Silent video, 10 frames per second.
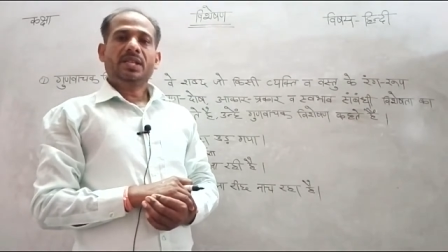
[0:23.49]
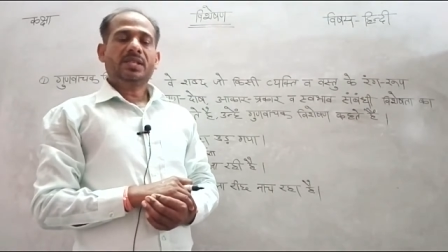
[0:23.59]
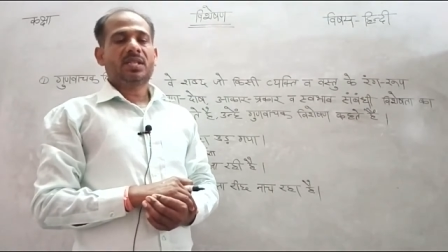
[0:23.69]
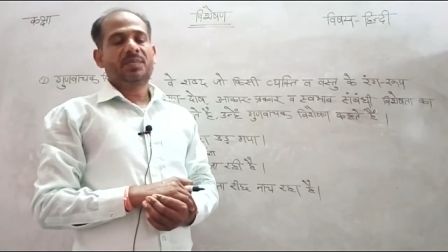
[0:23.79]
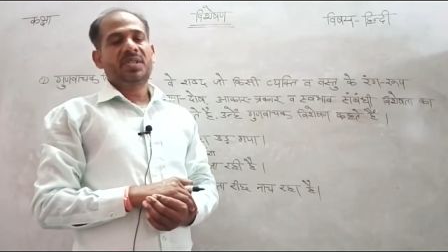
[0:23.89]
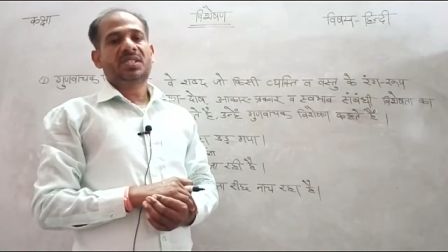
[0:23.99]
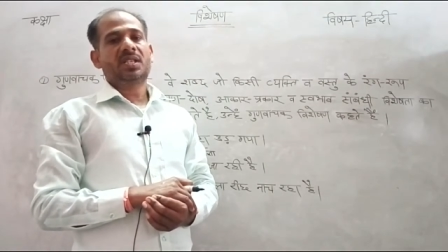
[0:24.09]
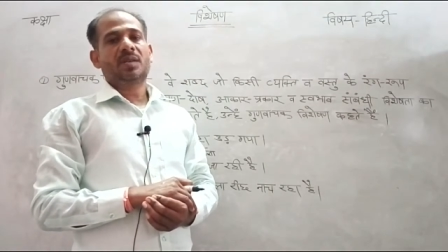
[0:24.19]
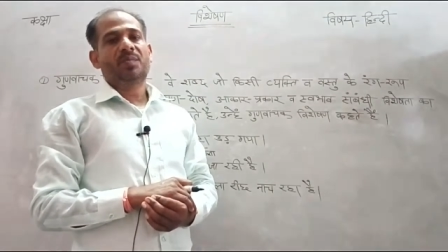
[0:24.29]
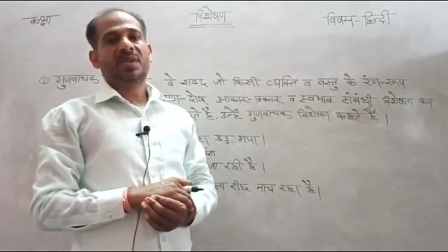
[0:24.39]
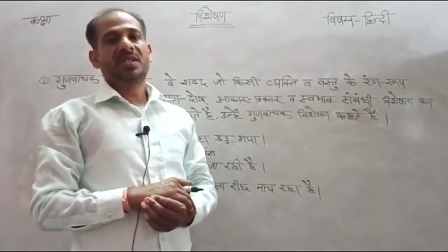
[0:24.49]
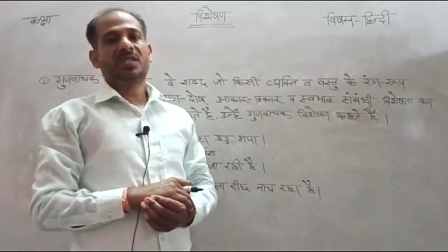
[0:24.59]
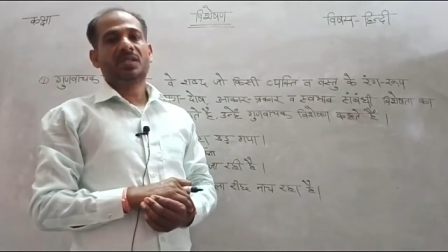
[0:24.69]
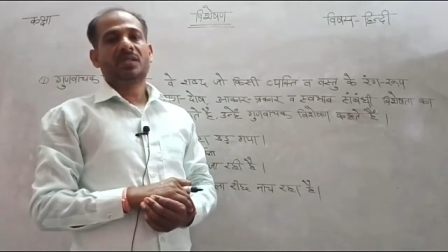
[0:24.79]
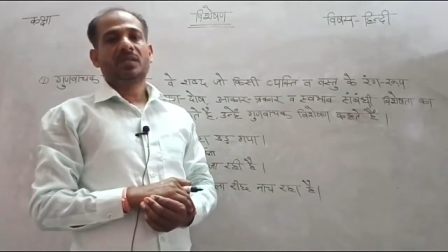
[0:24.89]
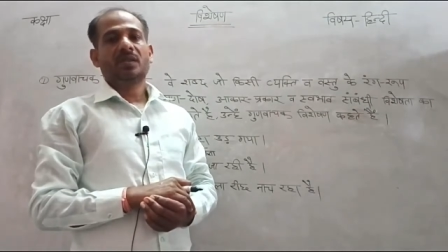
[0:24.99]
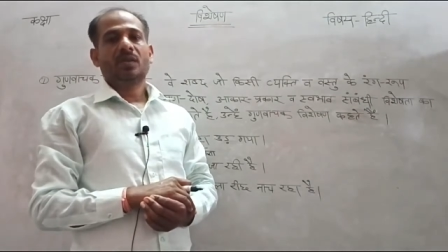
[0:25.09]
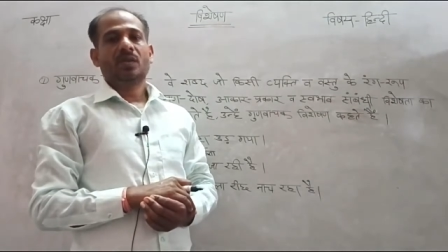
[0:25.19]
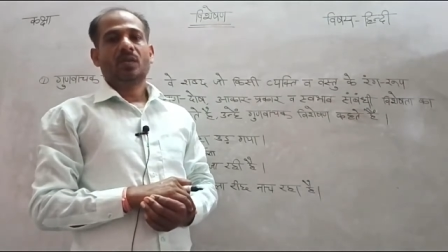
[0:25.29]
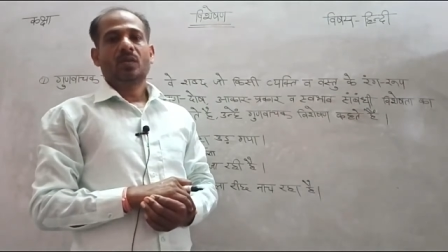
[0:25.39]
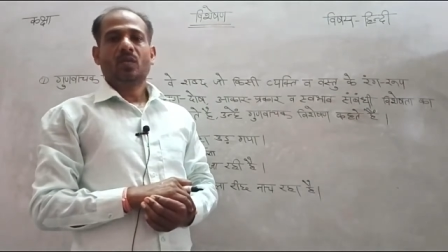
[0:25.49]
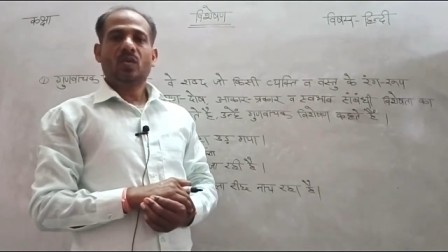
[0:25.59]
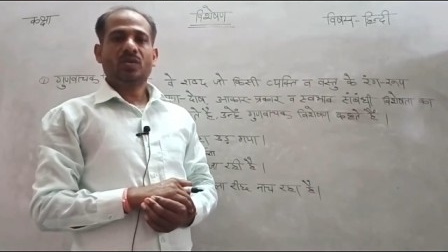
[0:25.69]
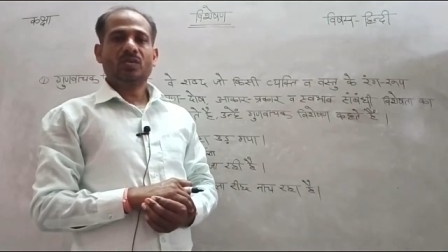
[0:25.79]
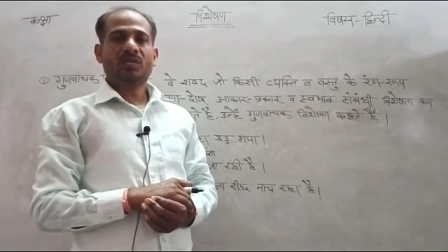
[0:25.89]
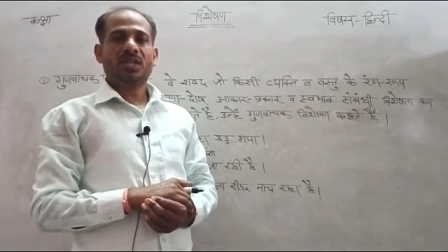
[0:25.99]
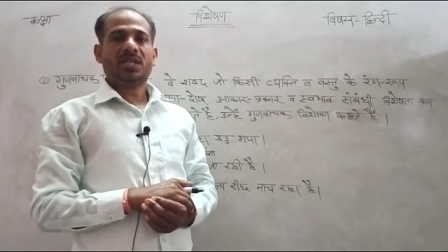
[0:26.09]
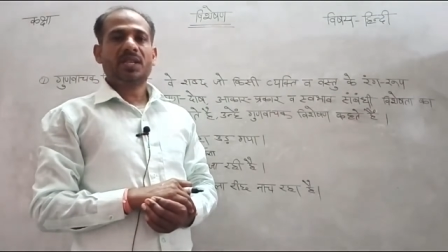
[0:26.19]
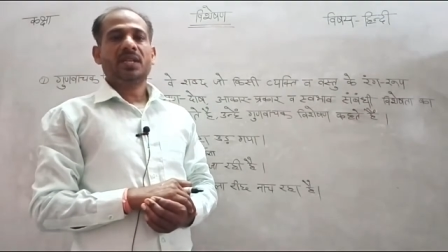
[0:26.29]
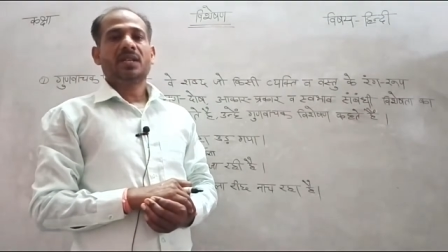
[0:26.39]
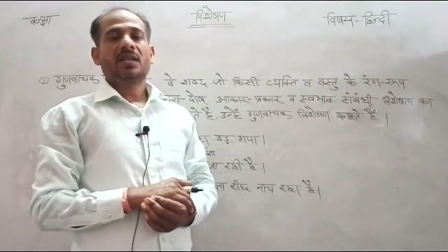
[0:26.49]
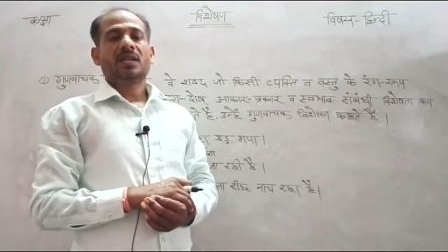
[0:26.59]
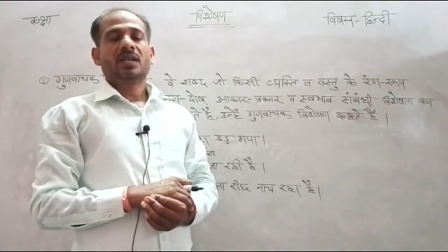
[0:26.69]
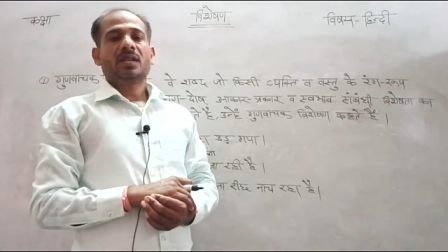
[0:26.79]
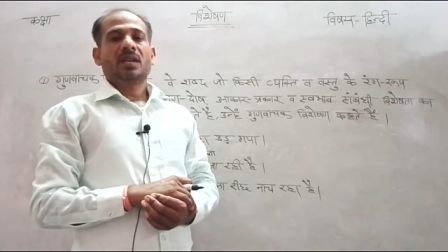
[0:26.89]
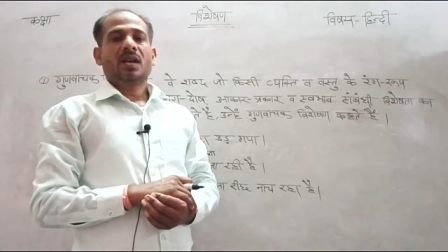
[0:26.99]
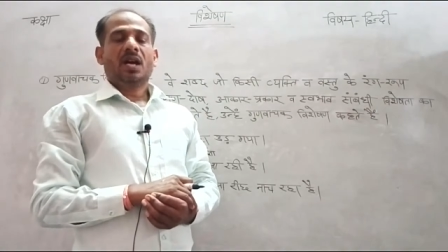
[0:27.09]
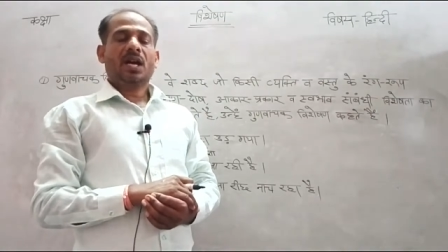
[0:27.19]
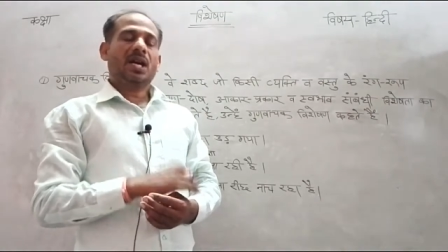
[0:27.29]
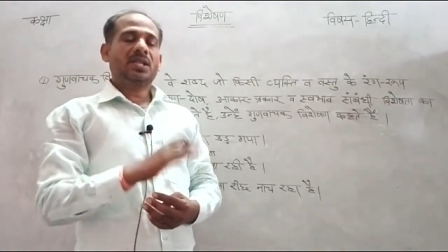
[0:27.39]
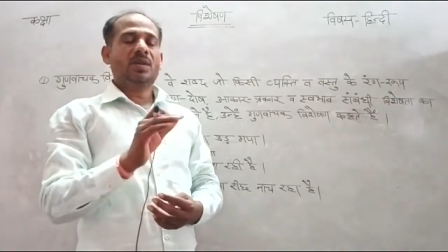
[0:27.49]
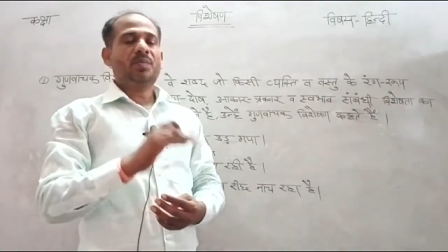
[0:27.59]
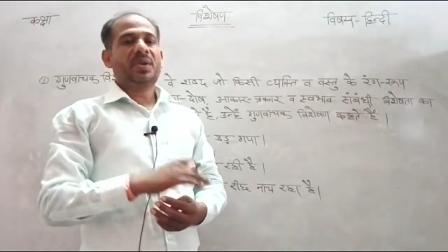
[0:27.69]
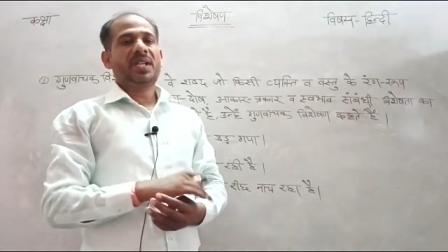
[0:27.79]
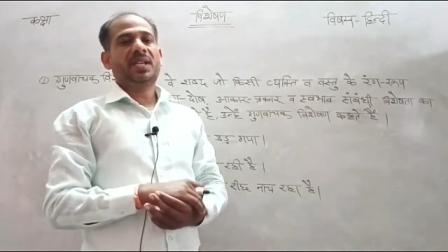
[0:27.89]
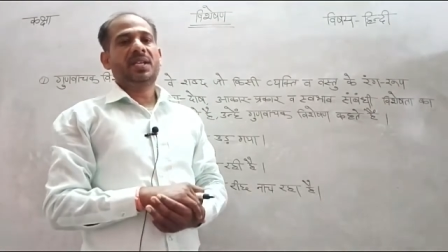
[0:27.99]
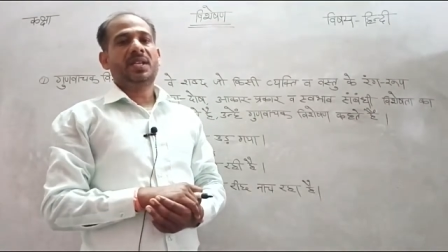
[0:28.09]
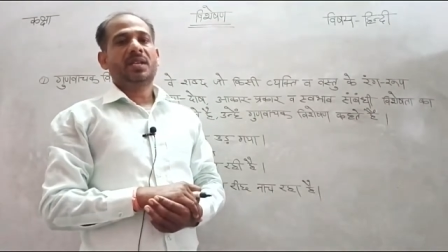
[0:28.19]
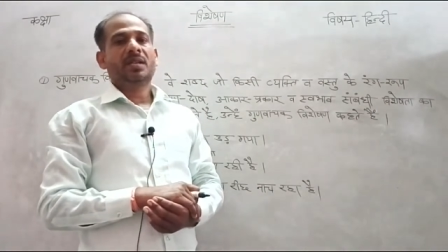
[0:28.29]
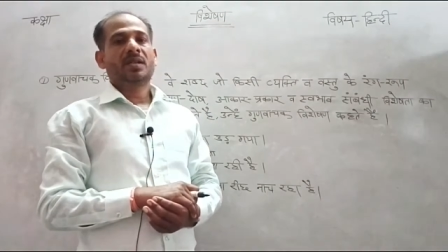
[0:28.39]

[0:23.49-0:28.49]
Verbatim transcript: इन सभी से हम परिचित हो चुके थे आज हम पढ़ेंगे